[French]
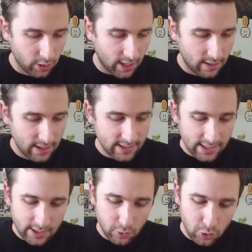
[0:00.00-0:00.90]
Ok,
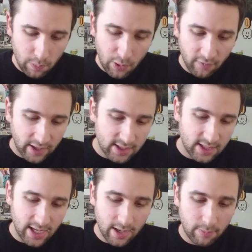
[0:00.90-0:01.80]
ça c'est le support
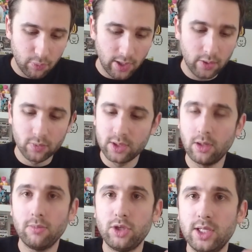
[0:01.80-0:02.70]
vertical pour la
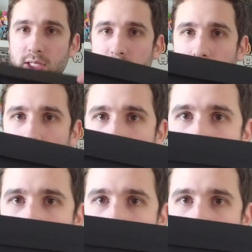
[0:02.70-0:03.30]
console qui est ici.